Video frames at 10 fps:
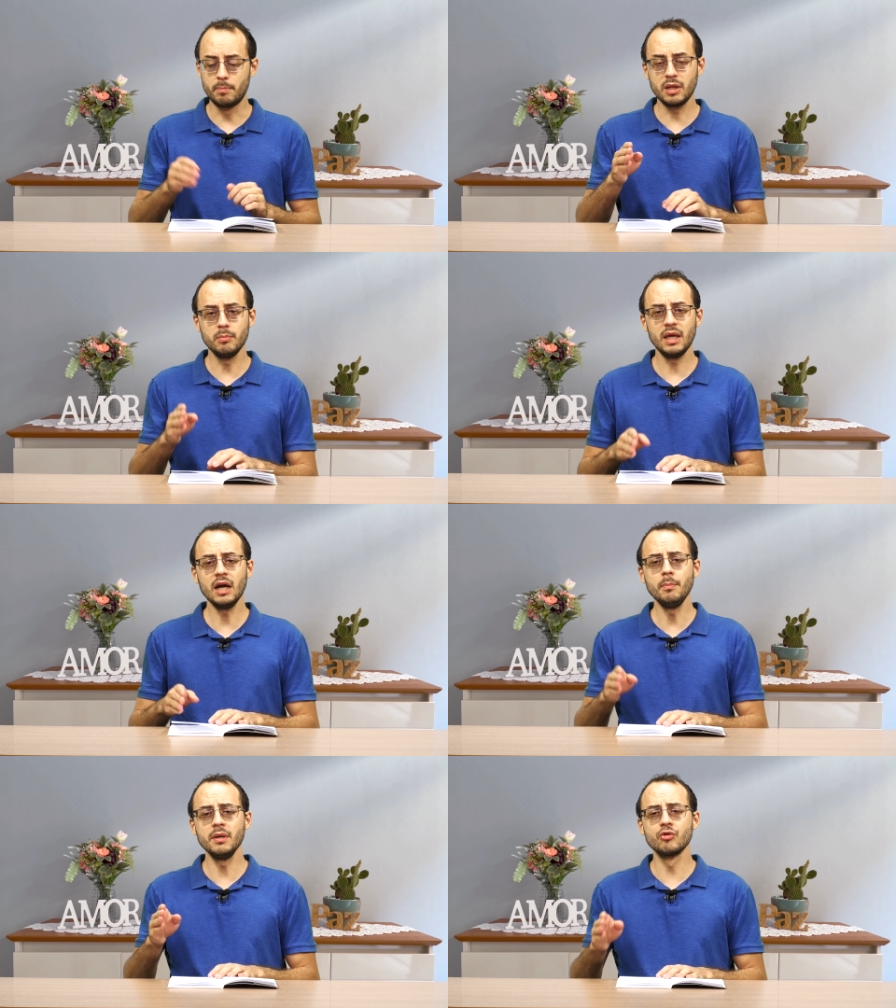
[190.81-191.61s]

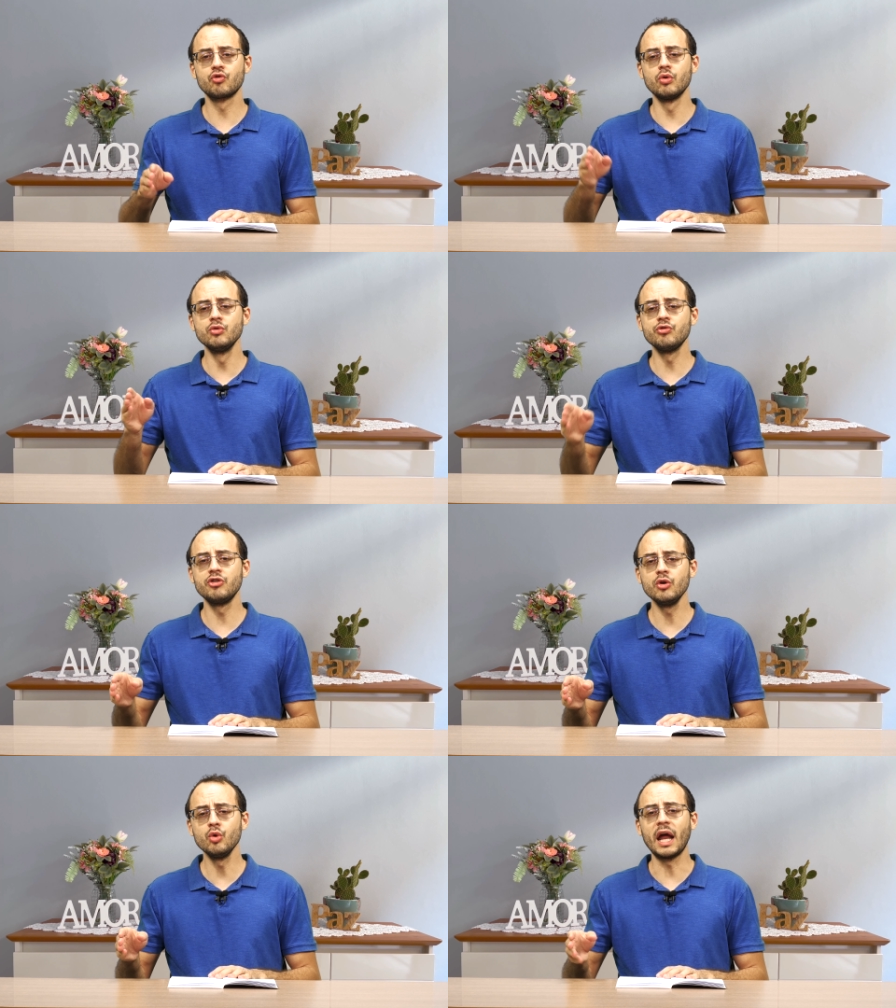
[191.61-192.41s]
Primeira pessoa do
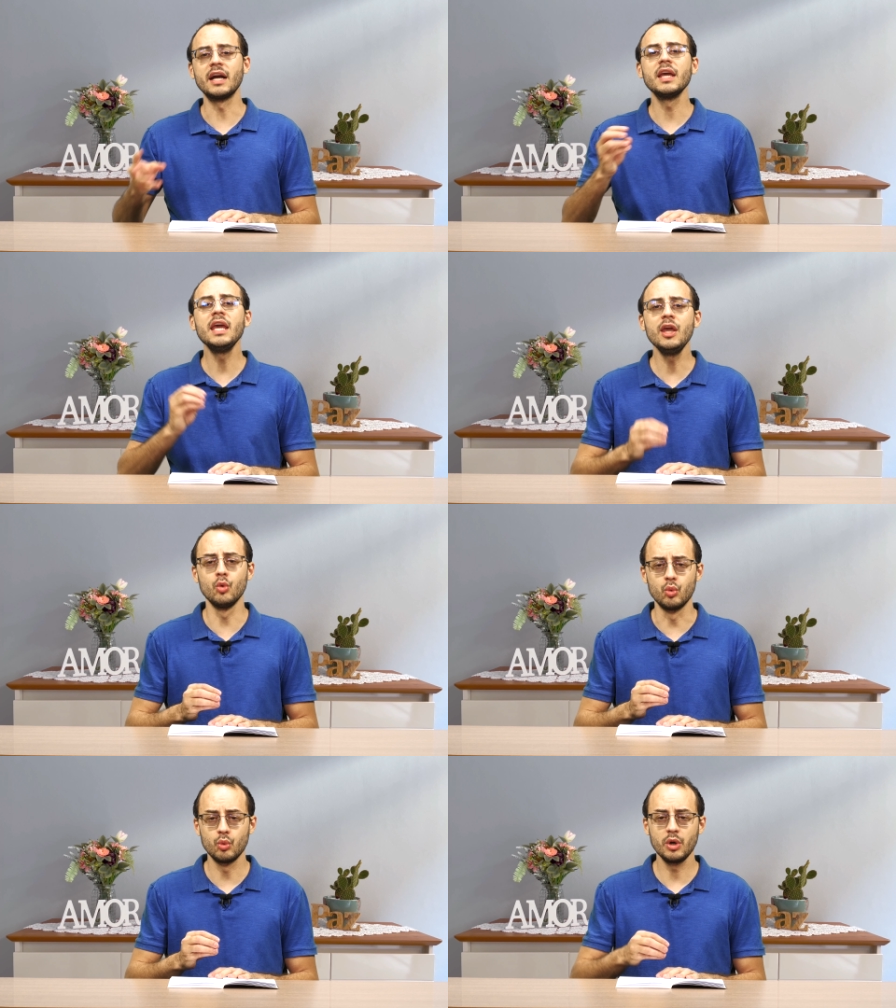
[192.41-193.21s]
singular,
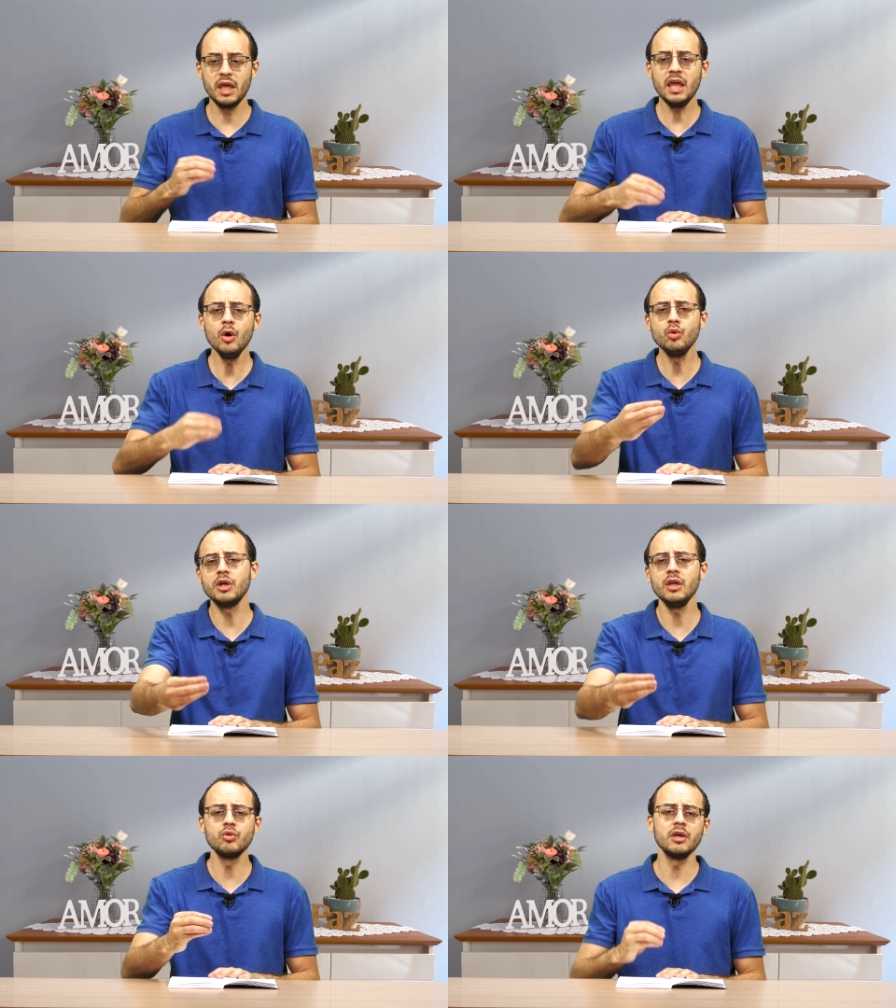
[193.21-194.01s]
eu. Eu
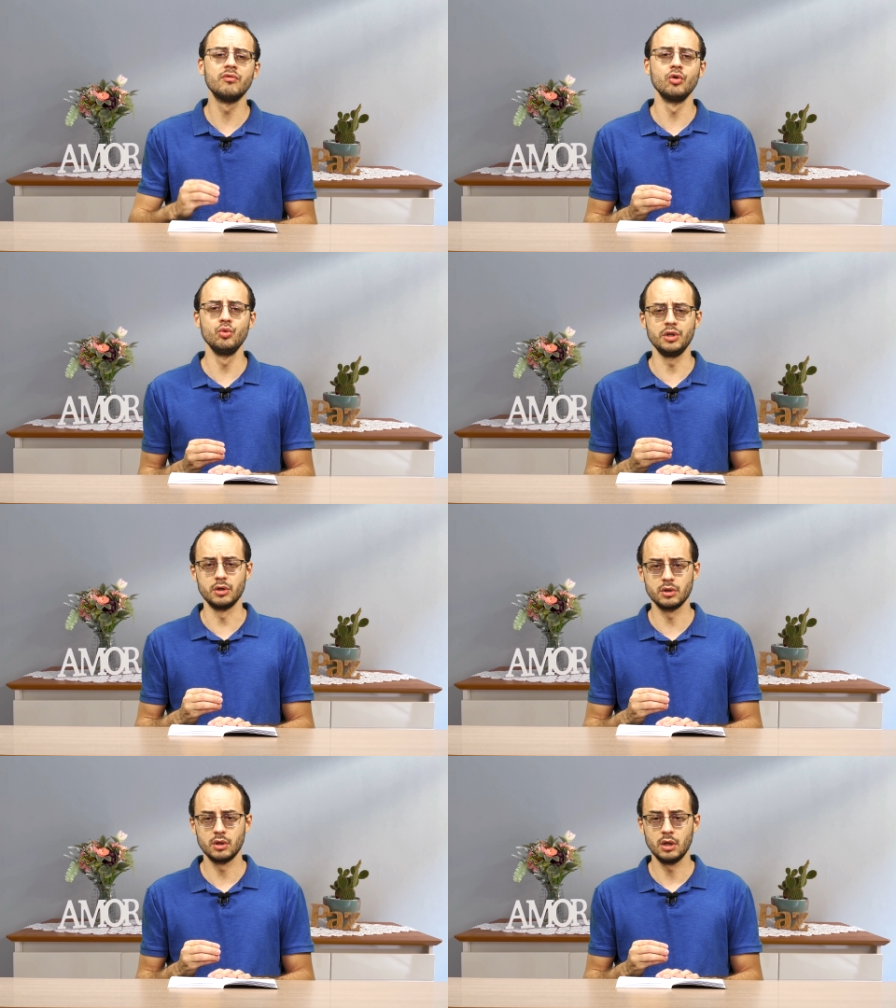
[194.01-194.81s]
tenho que
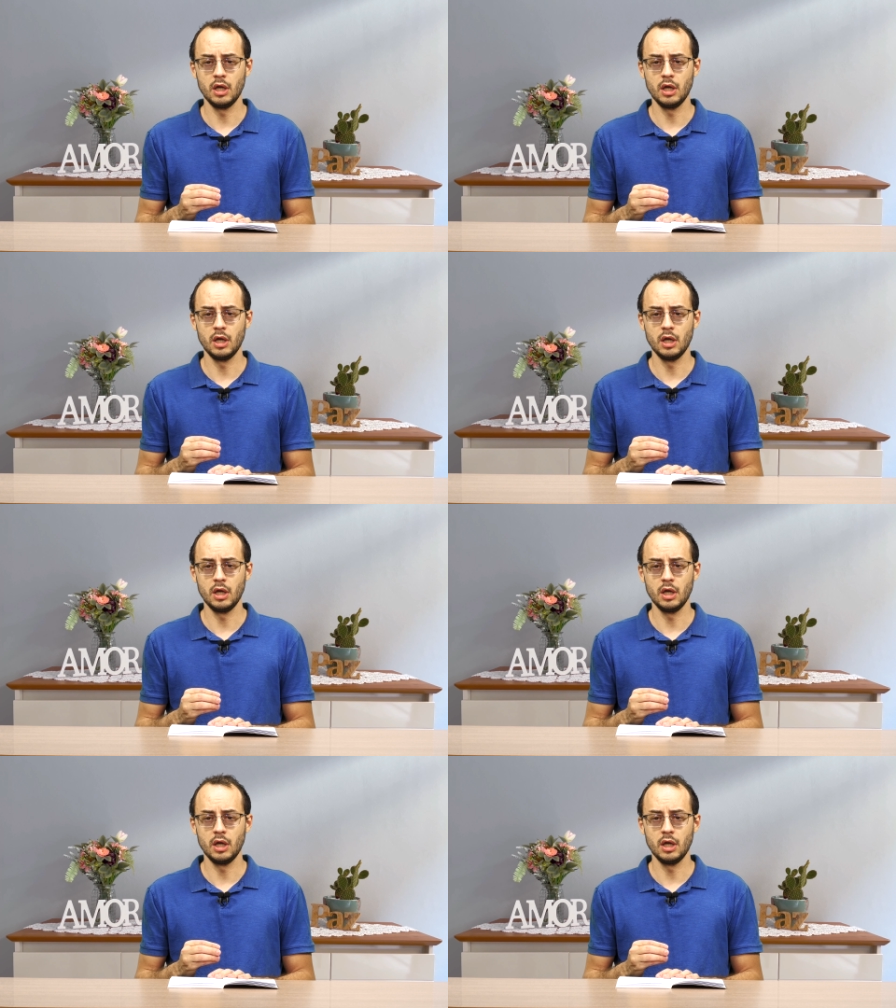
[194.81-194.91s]
evoluir.